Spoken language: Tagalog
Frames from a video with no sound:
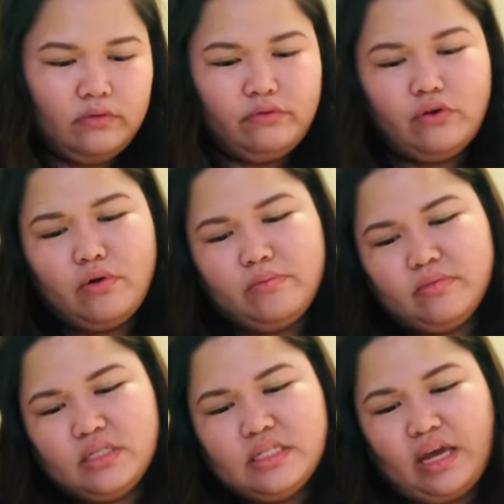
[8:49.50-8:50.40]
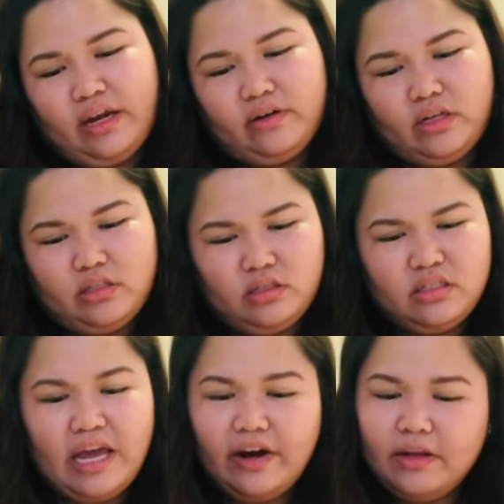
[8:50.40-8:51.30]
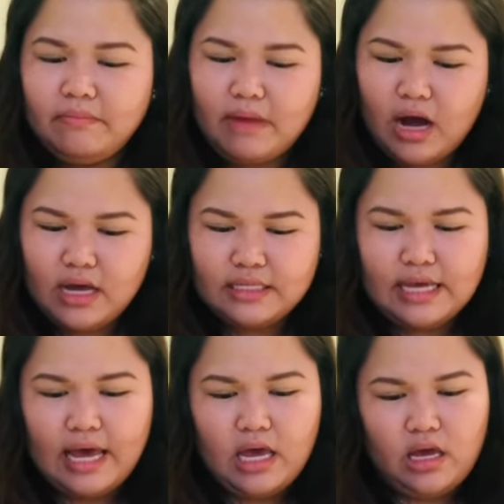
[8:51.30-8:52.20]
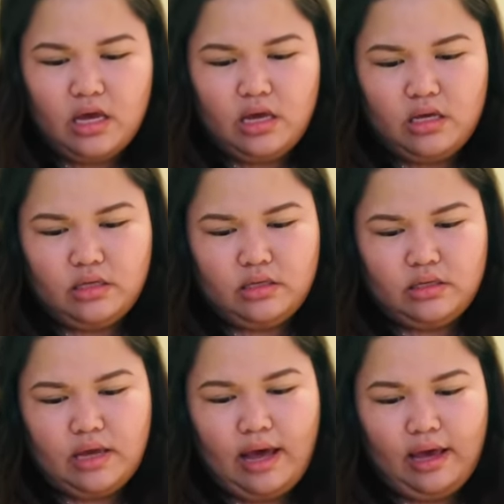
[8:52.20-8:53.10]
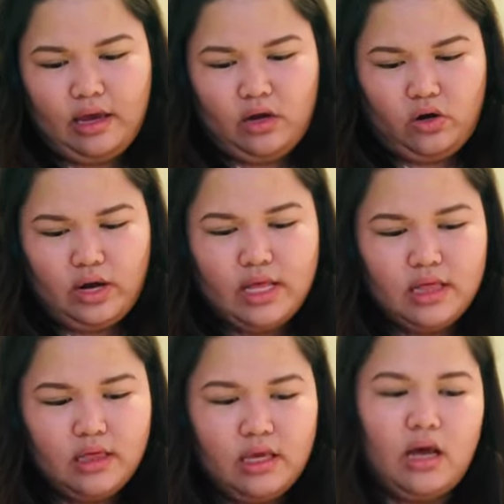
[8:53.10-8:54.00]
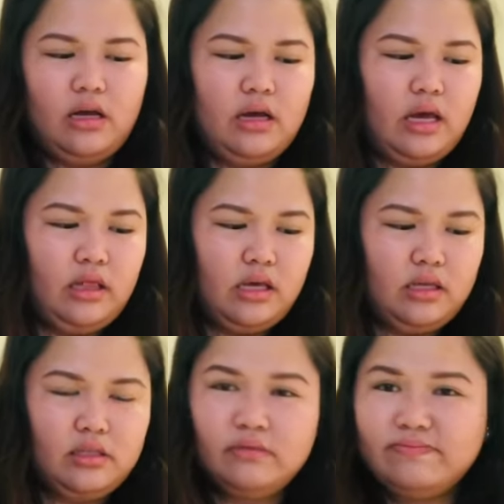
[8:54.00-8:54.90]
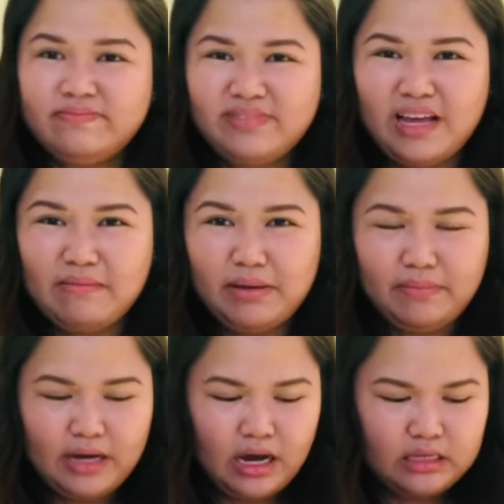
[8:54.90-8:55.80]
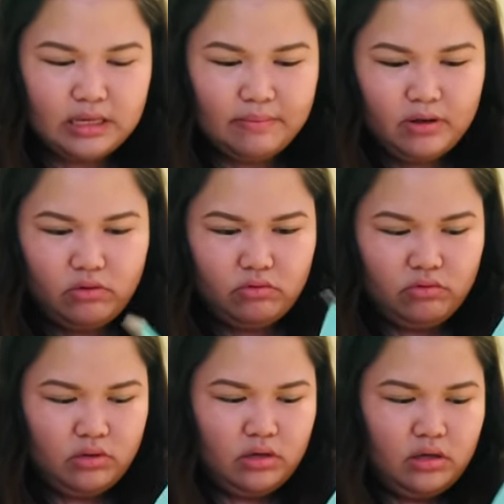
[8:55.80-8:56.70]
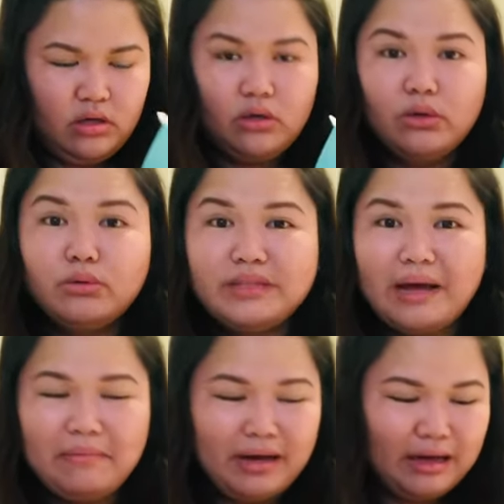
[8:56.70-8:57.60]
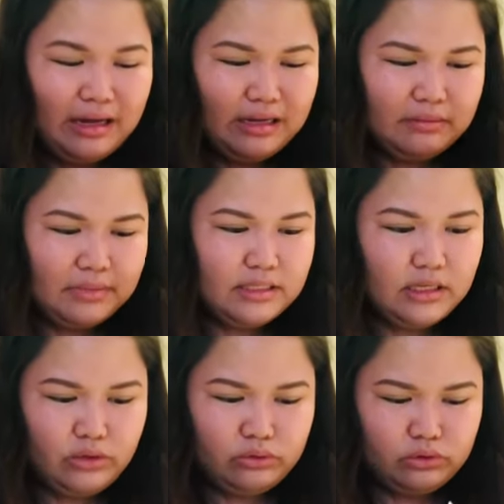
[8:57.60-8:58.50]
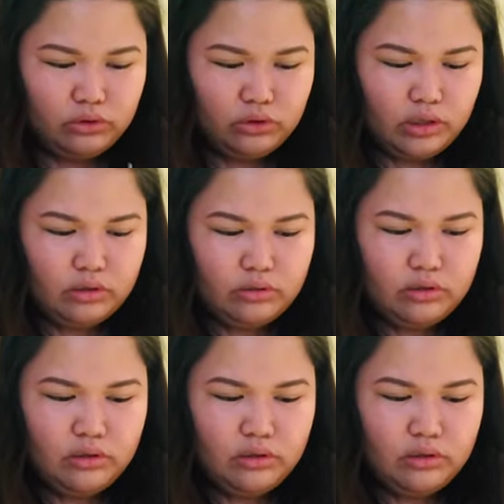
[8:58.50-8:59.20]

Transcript: from Siren. So, Siren ba? Siren. Siren? I think tama yung pagkakasabi ko. Kung tama nga. Basta yun. Yun na yun.